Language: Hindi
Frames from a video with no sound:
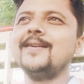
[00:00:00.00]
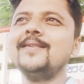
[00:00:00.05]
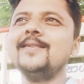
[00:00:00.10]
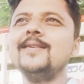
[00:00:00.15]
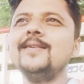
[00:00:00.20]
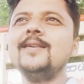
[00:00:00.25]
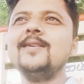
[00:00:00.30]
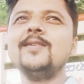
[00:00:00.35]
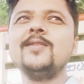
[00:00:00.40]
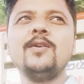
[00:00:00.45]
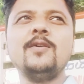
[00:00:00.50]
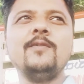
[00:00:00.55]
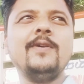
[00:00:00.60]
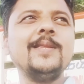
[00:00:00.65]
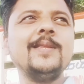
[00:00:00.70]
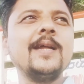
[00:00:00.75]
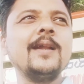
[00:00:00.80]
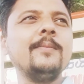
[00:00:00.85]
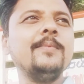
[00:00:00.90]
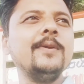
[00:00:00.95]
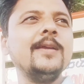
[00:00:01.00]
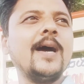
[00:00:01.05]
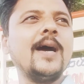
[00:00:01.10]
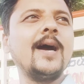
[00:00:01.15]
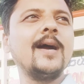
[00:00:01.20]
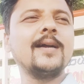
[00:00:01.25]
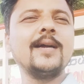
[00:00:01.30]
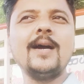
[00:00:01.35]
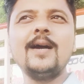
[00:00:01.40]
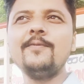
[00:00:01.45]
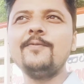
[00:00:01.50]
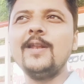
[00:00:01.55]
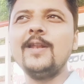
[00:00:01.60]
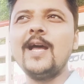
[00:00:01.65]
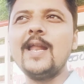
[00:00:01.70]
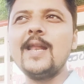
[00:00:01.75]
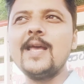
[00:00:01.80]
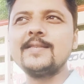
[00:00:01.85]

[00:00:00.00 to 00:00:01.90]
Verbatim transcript: तो वेदर अभी यहाँ का फ़िलहाल ऐसा ही